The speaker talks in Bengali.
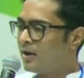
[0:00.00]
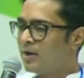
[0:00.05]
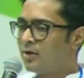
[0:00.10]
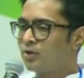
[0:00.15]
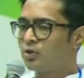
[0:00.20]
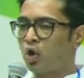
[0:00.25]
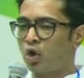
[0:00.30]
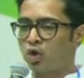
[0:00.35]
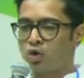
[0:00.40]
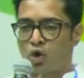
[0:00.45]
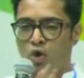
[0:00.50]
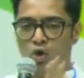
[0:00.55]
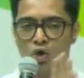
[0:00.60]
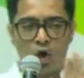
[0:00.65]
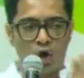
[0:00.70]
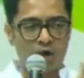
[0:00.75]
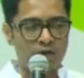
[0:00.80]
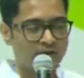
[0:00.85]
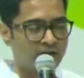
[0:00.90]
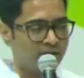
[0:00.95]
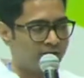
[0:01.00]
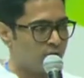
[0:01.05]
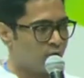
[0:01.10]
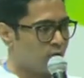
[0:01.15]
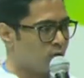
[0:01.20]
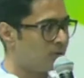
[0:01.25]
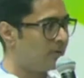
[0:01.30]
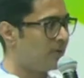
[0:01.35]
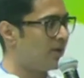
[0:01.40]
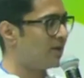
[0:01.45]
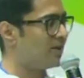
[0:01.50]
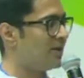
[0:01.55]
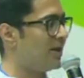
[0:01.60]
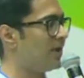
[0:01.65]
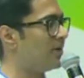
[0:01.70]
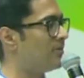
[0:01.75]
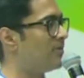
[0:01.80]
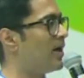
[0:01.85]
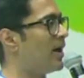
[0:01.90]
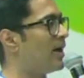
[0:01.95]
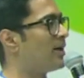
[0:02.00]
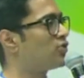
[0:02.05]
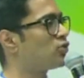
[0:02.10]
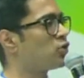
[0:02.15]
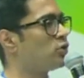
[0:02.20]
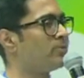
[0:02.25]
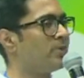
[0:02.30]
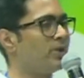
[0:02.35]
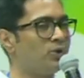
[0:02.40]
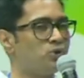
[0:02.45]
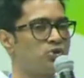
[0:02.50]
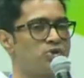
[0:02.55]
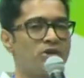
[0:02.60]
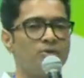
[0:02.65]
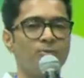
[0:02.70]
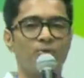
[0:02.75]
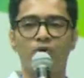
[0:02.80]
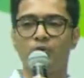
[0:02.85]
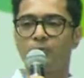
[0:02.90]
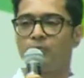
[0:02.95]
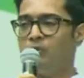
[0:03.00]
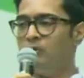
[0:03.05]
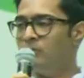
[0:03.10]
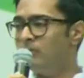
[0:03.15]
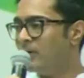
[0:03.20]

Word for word: তত গর্তে ঢুকবে দেখবে আর জ্বলবে লুচির মতো ফুলবে